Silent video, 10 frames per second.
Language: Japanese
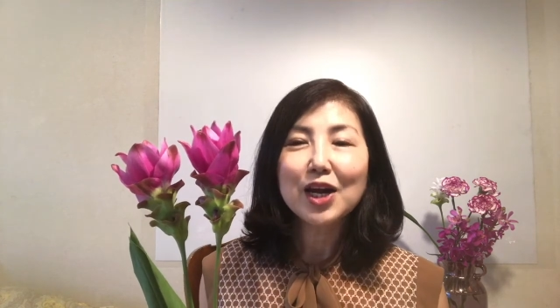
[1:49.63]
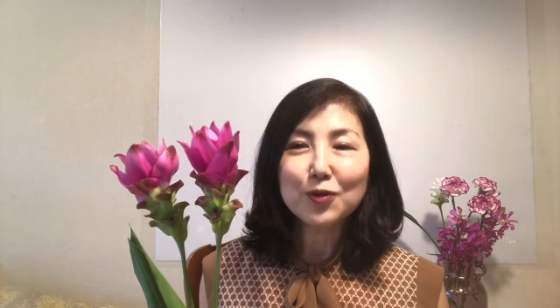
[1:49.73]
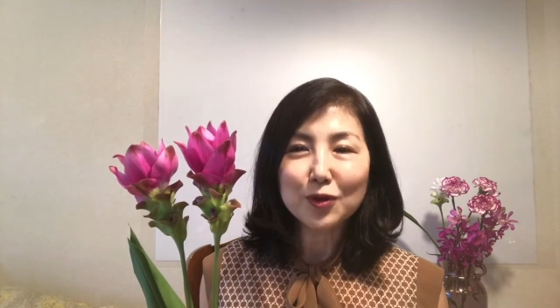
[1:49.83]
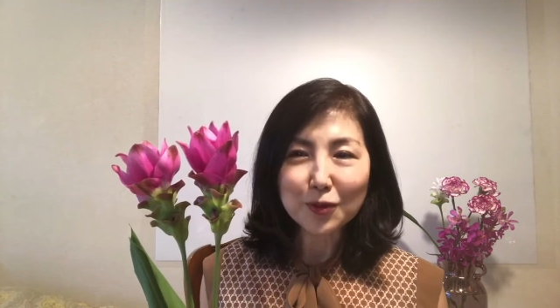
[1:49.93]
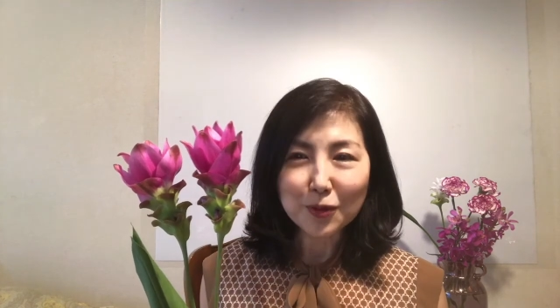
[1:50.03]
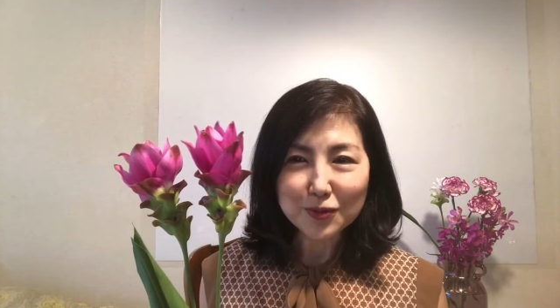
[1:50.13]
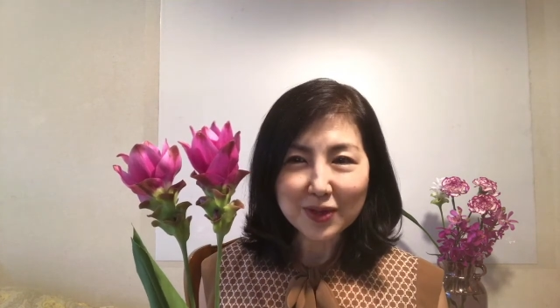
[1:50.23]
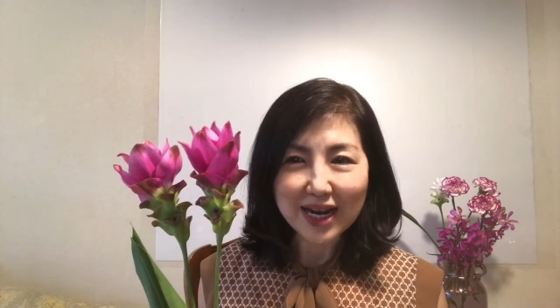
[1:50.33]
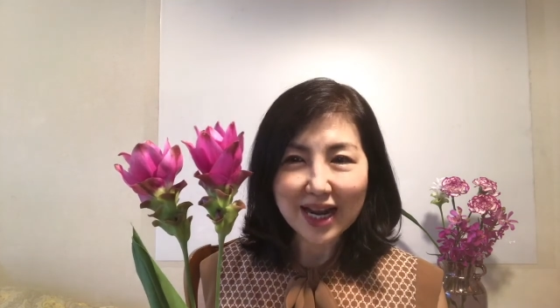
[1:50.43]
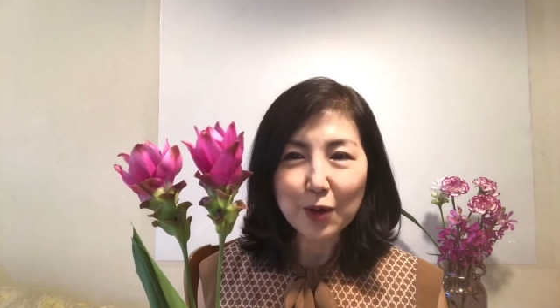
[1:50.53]
このこと
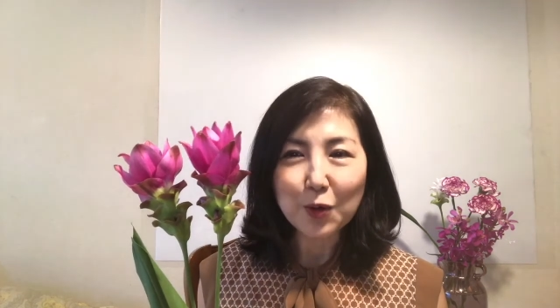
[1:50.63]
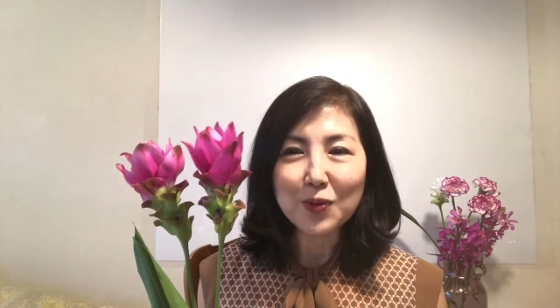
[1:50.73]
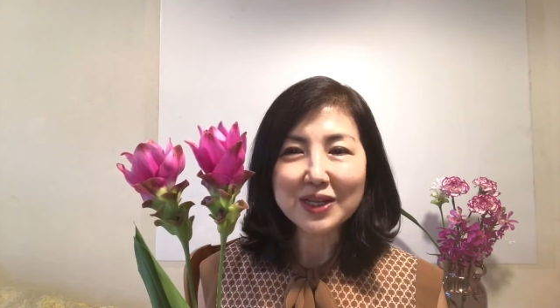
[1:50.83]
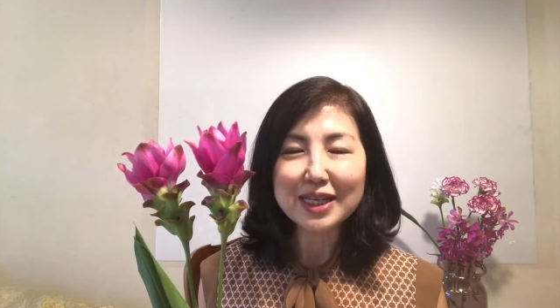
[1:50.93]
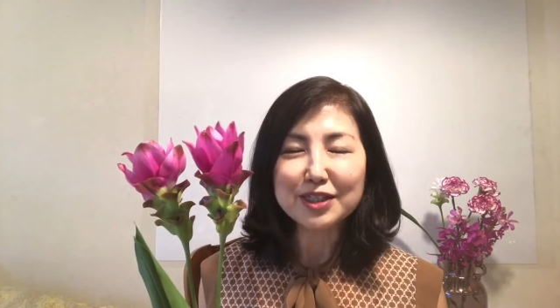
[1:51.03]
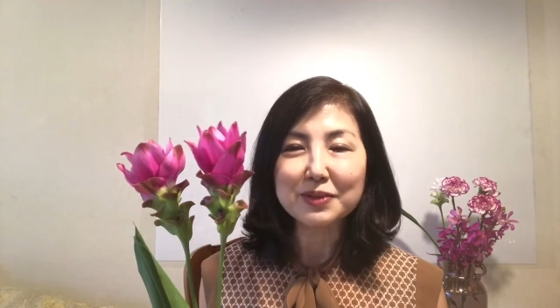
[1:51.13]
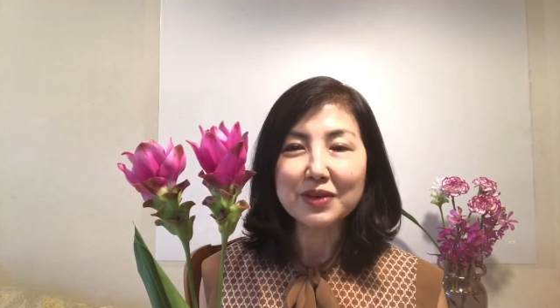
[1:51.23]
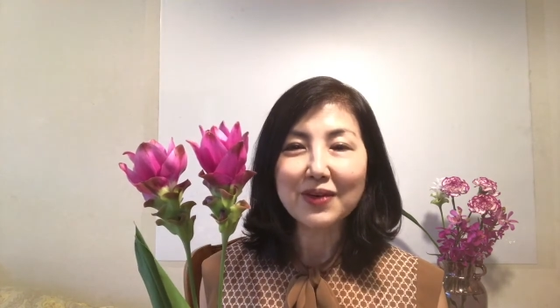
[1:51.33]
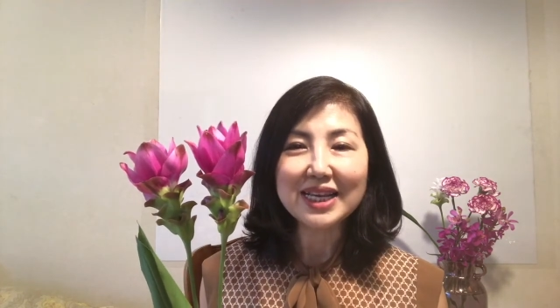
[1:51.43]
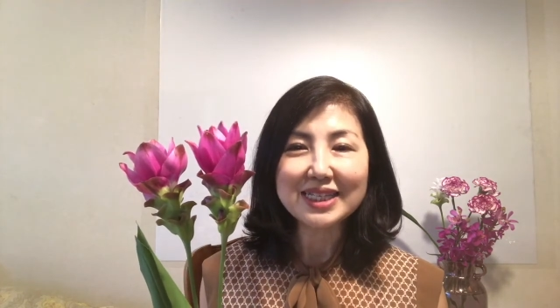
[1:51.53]
から大渡摘
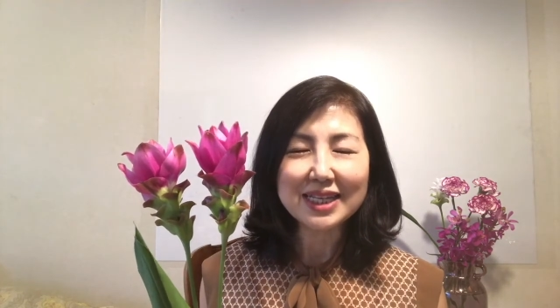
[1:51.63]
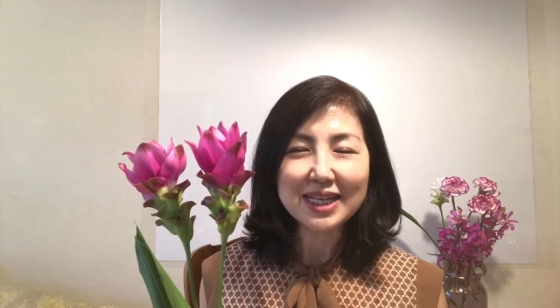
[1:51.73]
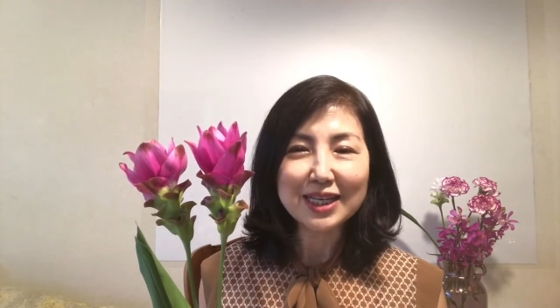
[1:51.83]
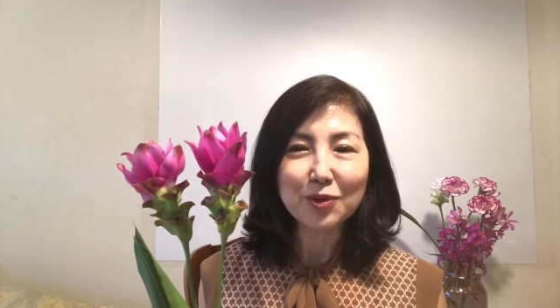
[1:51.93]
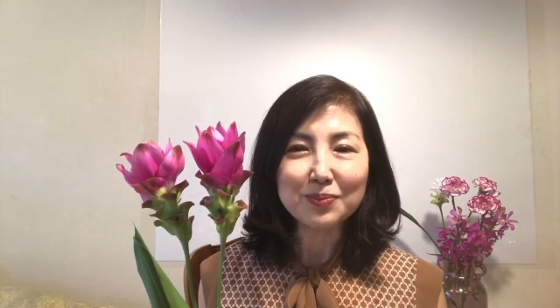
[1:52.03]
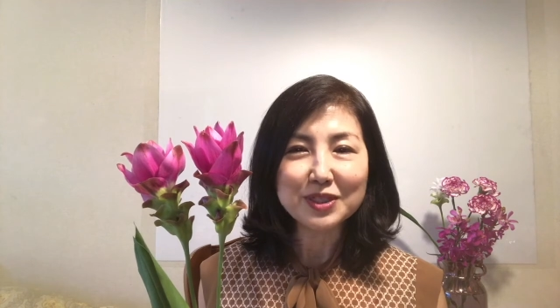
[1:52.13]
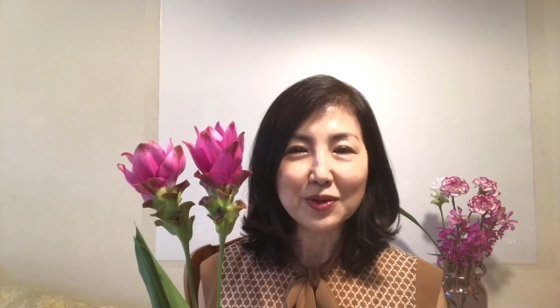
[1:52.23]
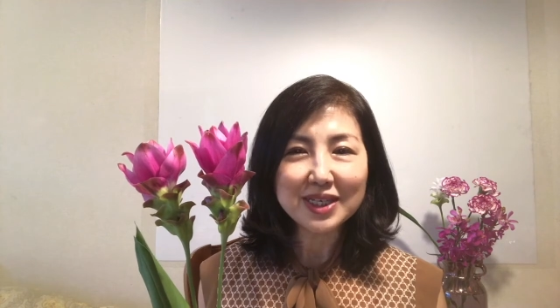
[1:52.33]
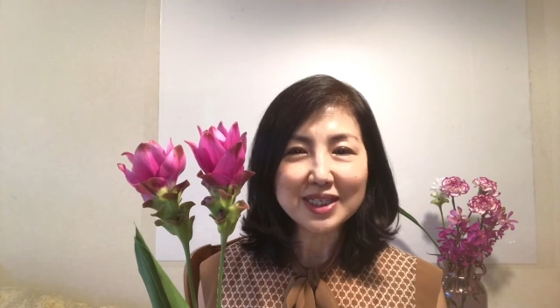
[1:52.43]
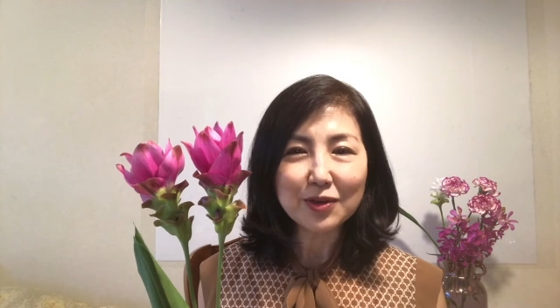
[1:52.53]
はイザナギのみそ
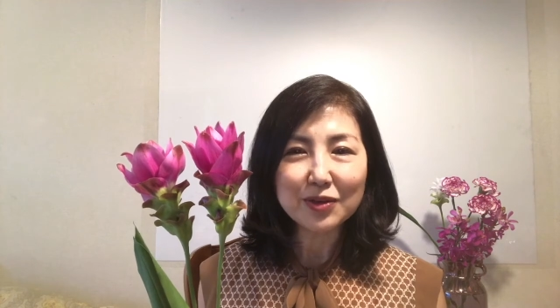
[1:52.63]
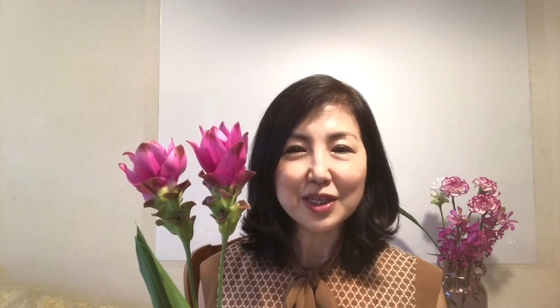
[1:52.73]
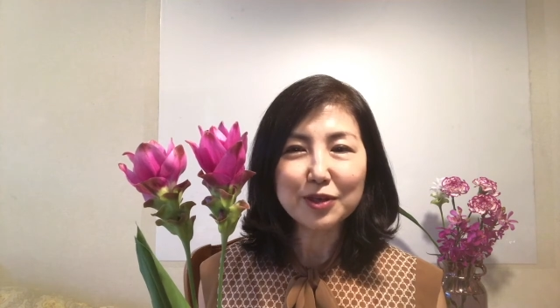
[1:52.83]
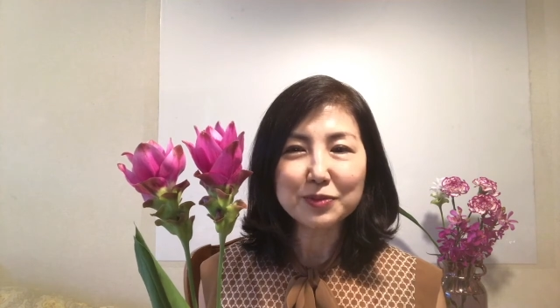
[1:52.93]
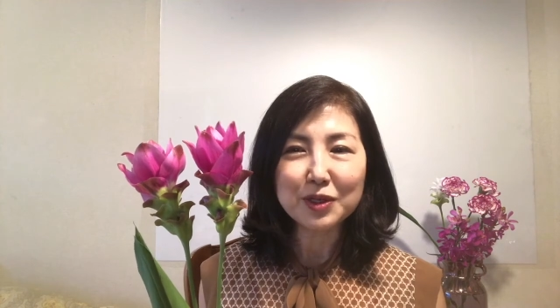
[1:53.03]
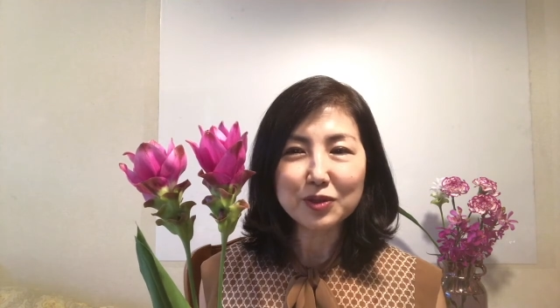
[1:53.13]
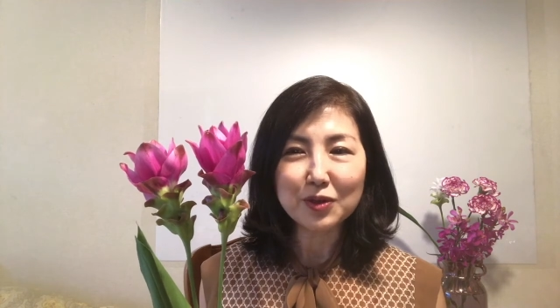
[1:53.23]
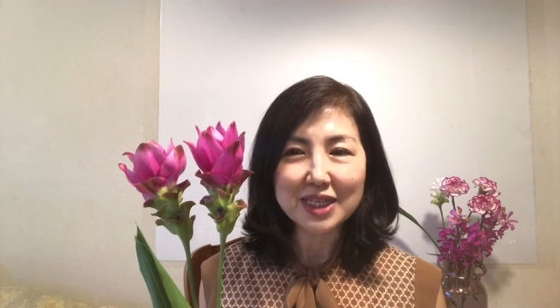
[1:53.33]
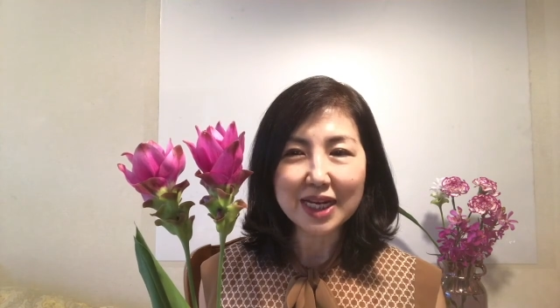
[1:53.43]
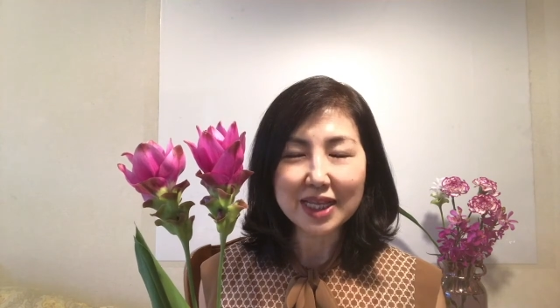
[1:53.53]
ぎによって産み落と
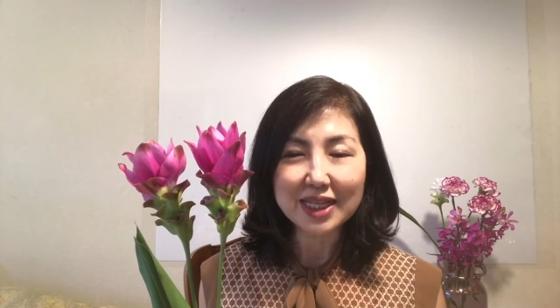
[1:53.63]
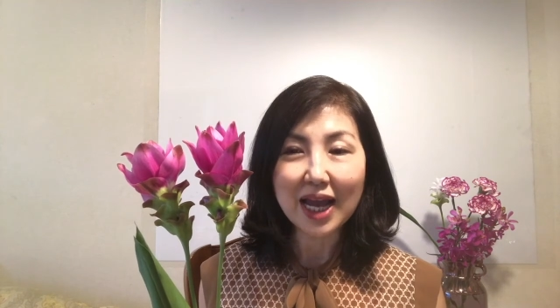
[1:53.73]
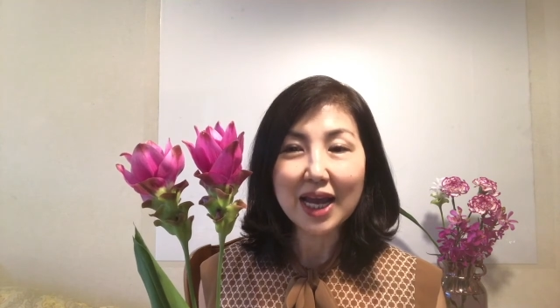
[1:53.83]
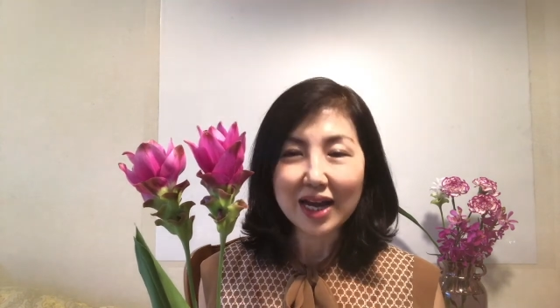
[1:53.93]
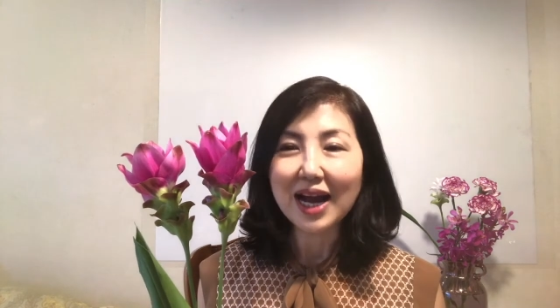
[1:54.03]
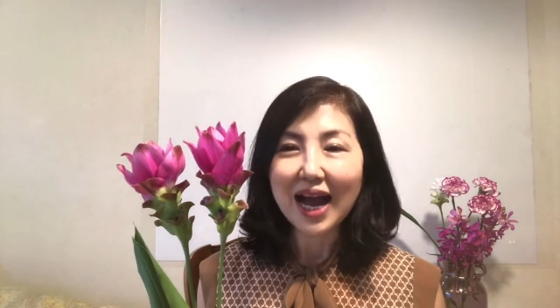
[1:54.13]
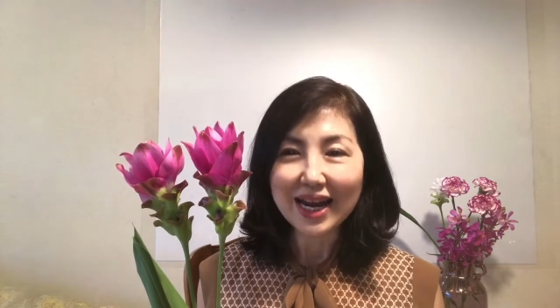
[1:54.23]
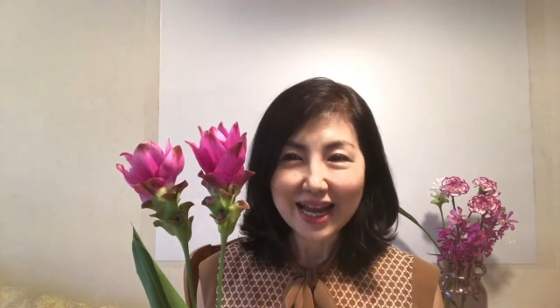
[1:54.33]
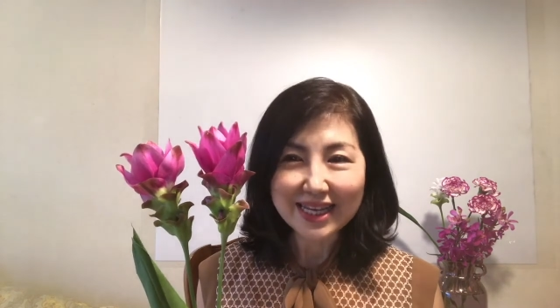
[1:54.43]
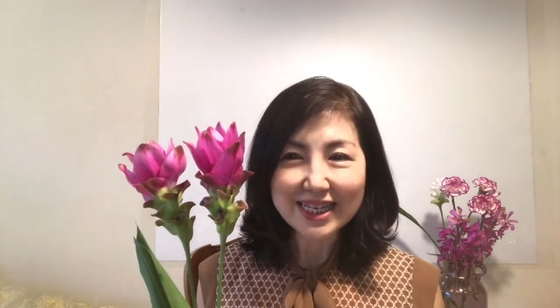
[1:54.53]
された
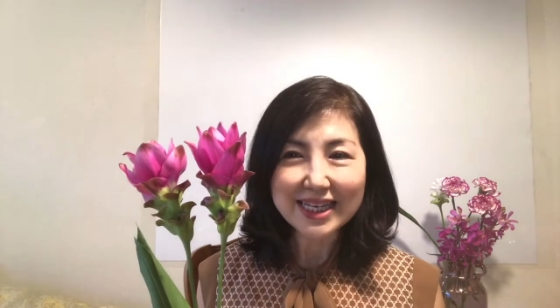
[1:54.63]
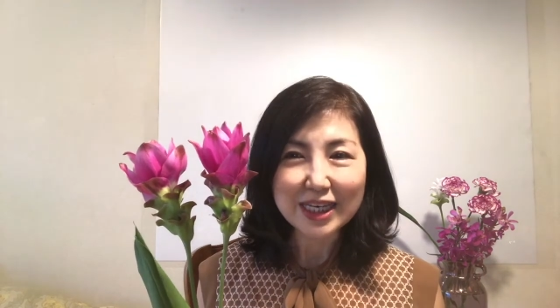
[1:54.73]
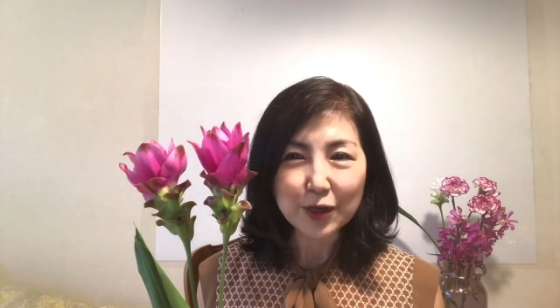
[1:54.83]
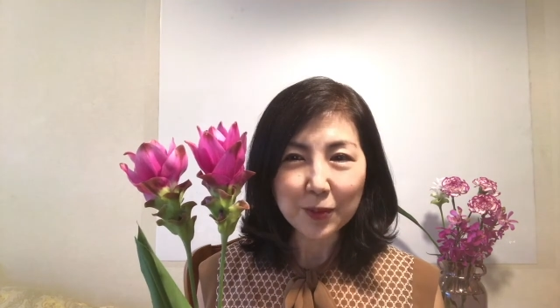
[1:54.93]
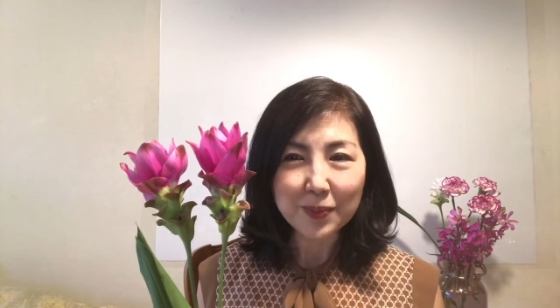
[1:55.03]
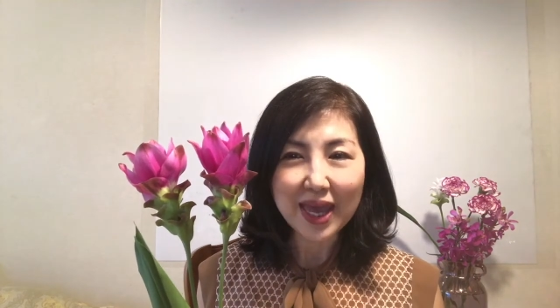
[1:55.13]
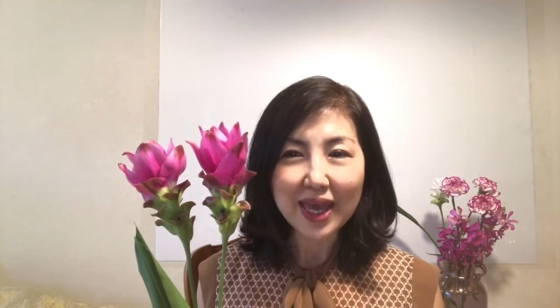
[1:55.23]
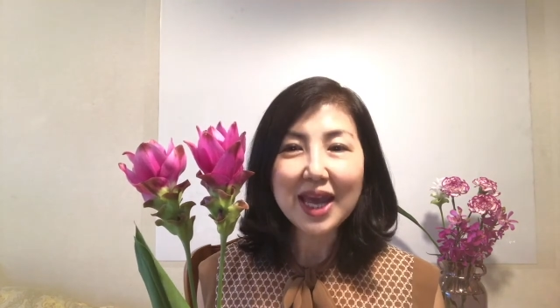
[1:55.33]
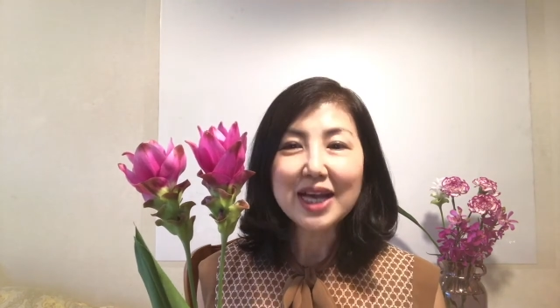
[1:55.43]
払い、清め、